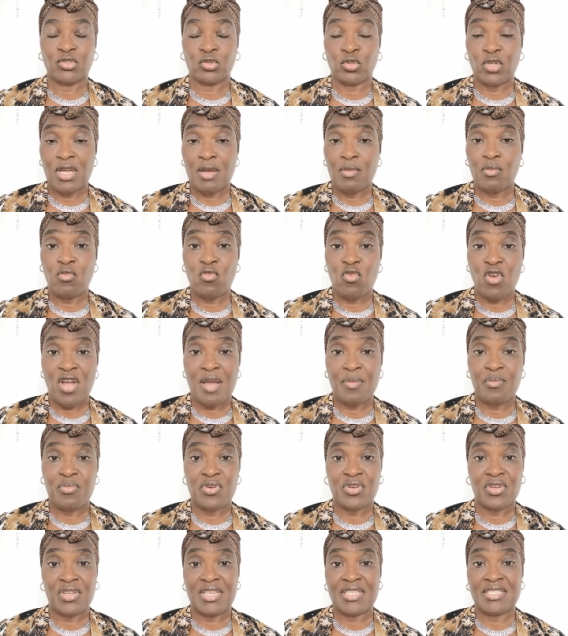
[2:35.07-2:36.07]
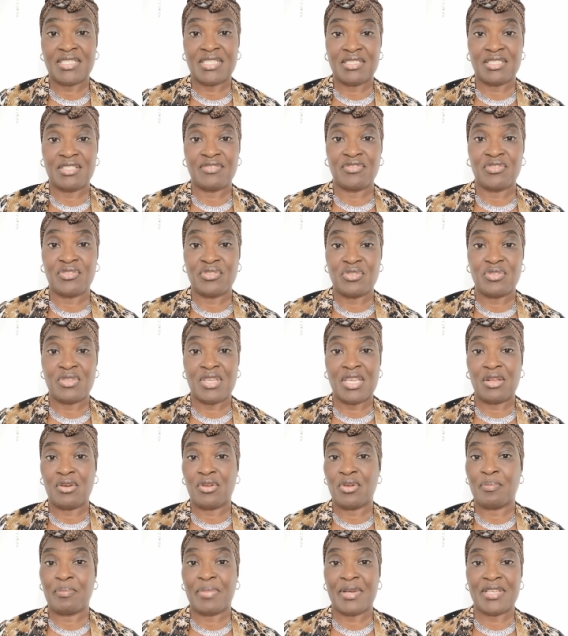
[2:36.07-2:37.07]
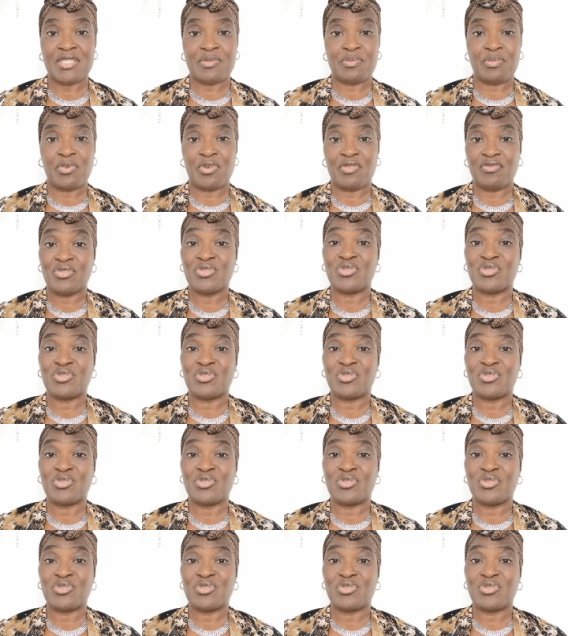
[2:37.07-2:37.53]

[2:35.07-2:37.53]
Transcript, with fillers: Trois mois pour que les individus aient leur passeport,